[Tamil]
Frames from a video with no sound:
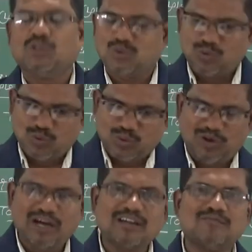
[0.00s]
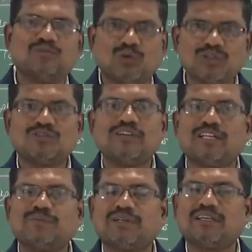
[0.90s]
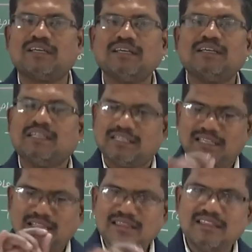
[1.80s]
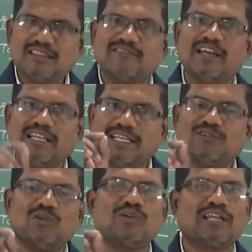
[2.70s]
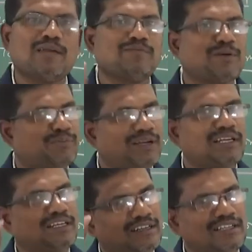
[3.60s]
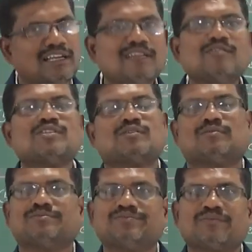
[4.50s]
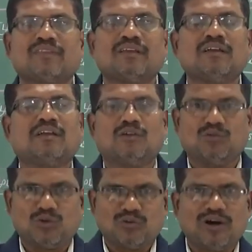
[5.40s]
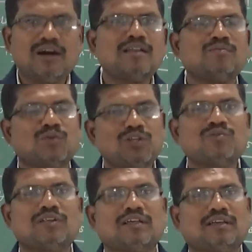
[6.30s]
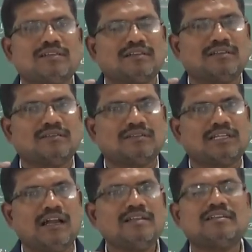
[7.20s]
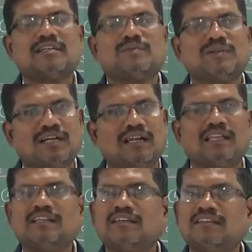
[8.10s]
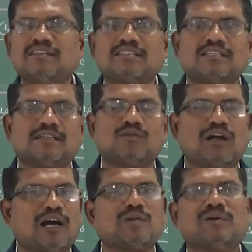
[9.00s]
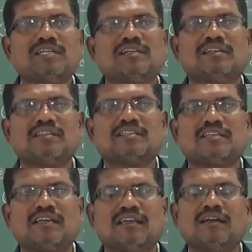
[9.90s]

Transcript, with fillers: ஸோ ஒரு வாரம் முழுசும் என்ன பண்ணுங்கள் எந்தெந்த வேலைக்கு எவ்வளோ டைம் நான் பண்ணுன்றதை எழுதி வச்சுக்கணும் ஒரு வாரம் முடிவில் ஒரு ஞாயிற்றுக்கிழமை காலையில் எழுந்துருச்சு ஒரு ஆறு மணிக்கு எழுந்துருச்சு